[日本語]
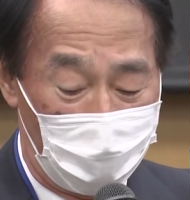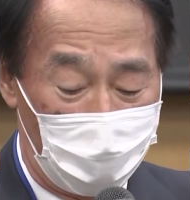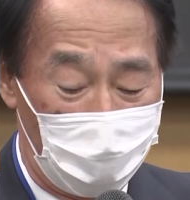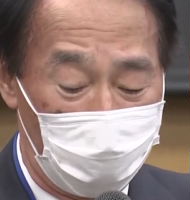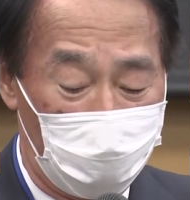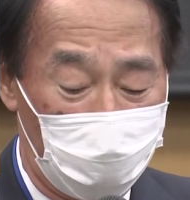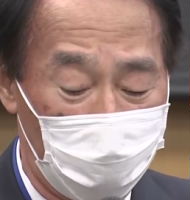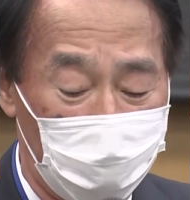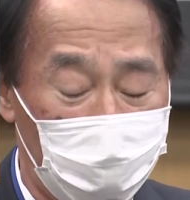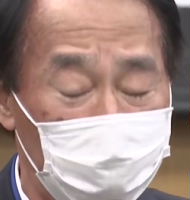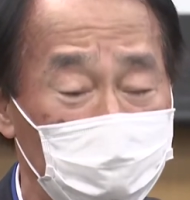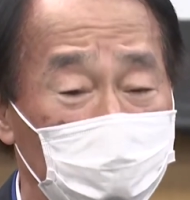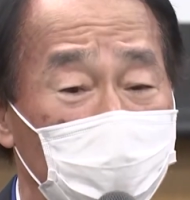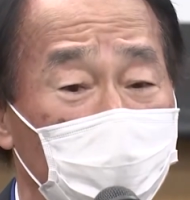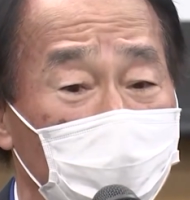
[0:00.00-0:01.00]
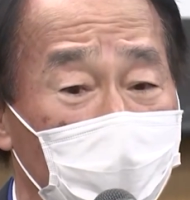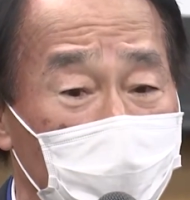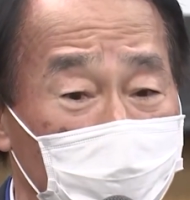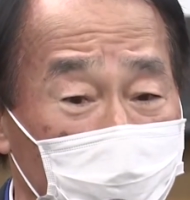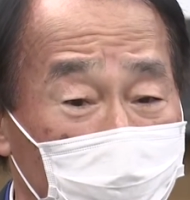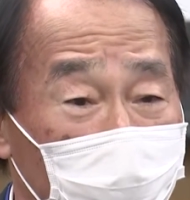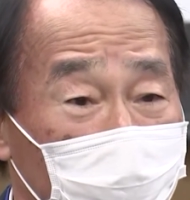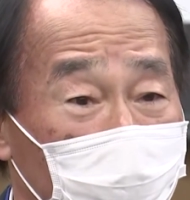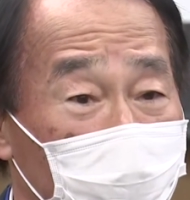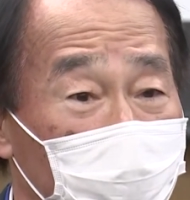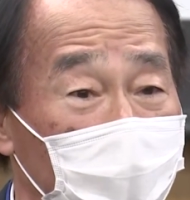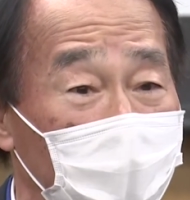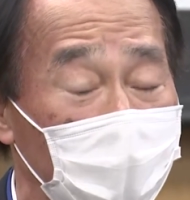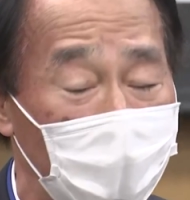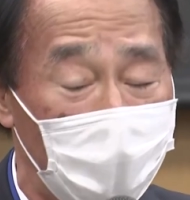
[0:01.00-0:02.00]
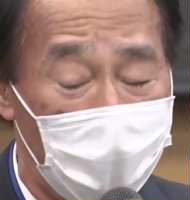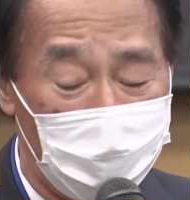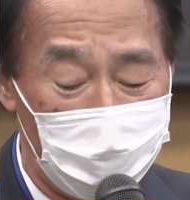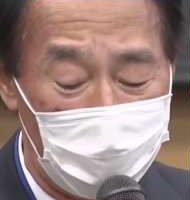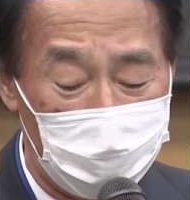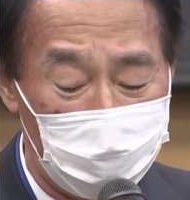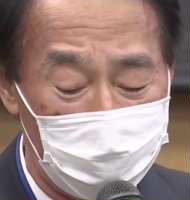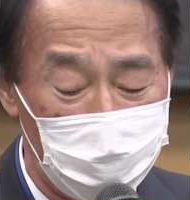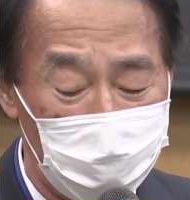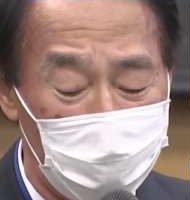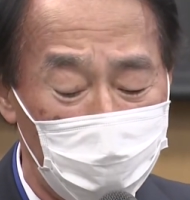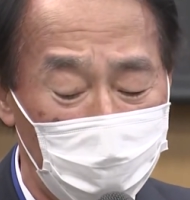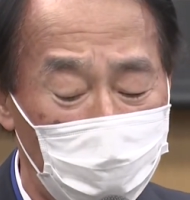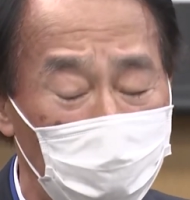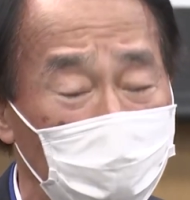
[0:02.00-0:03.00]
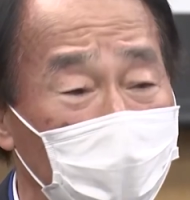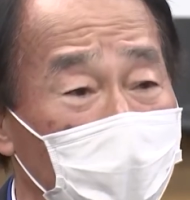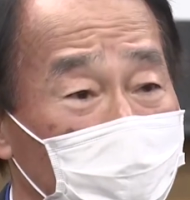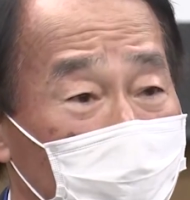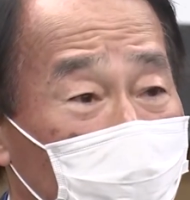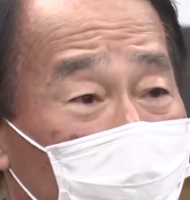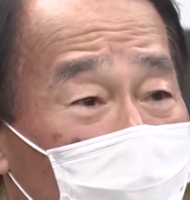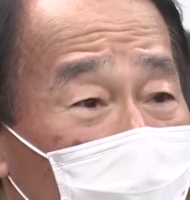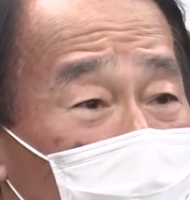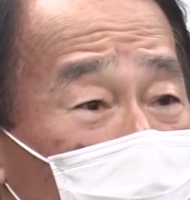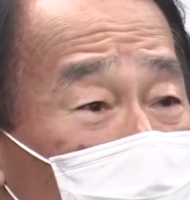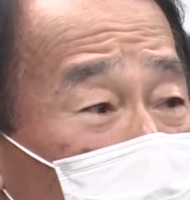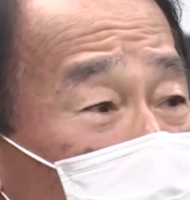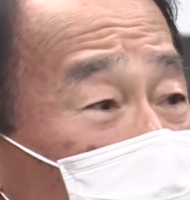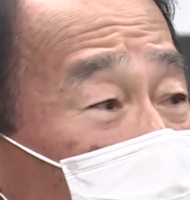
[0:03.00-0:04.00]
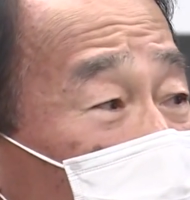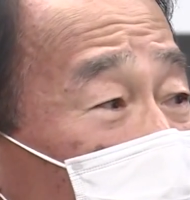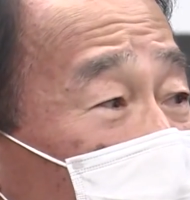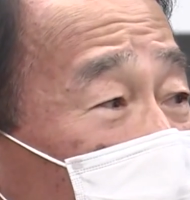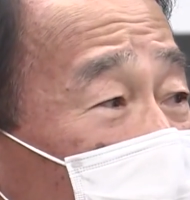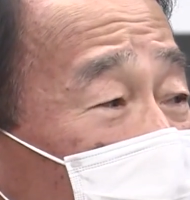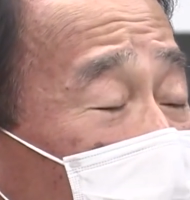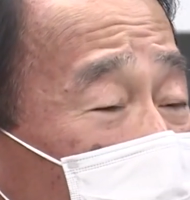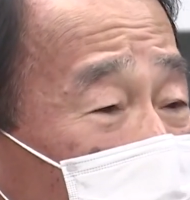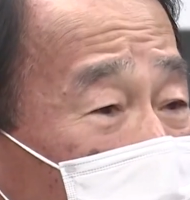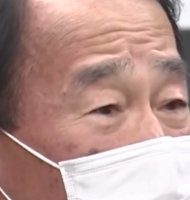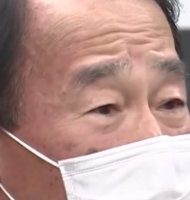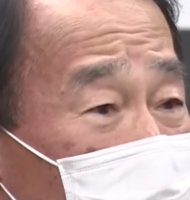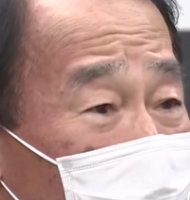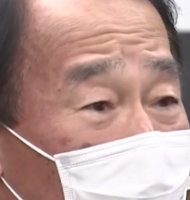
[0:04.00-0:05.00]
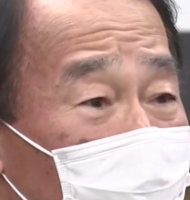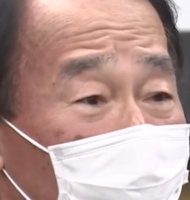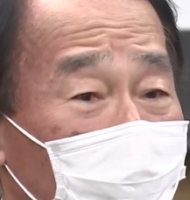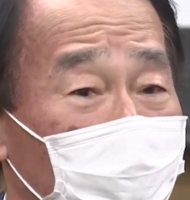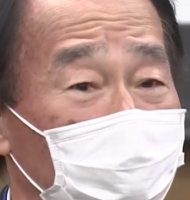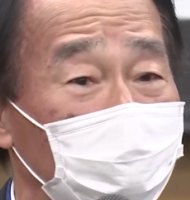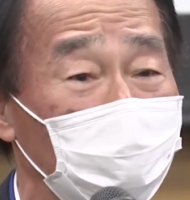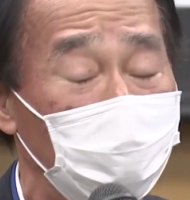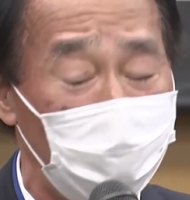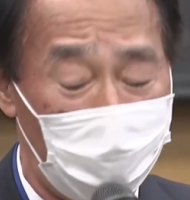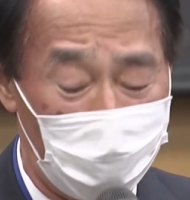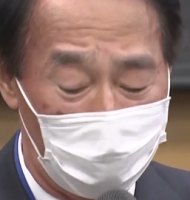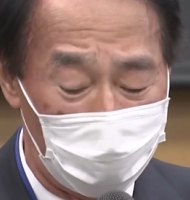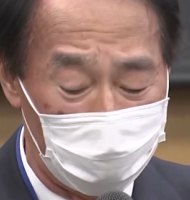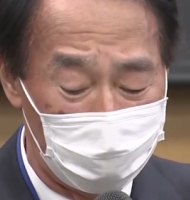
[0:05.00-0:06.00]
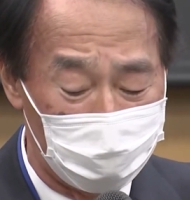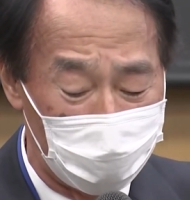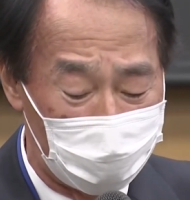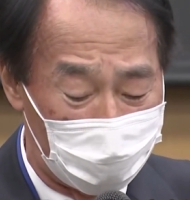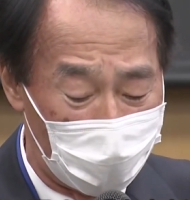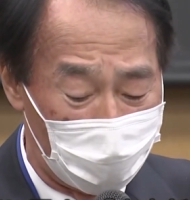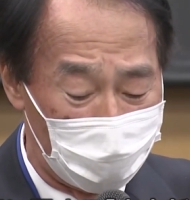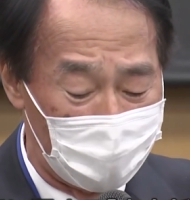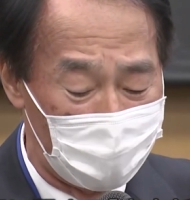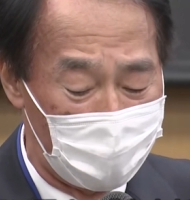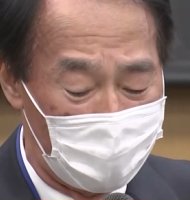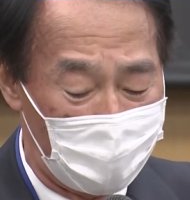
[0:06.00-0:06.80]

えー、新幹線安全推進協議会というものを立ち上げるということにいたしました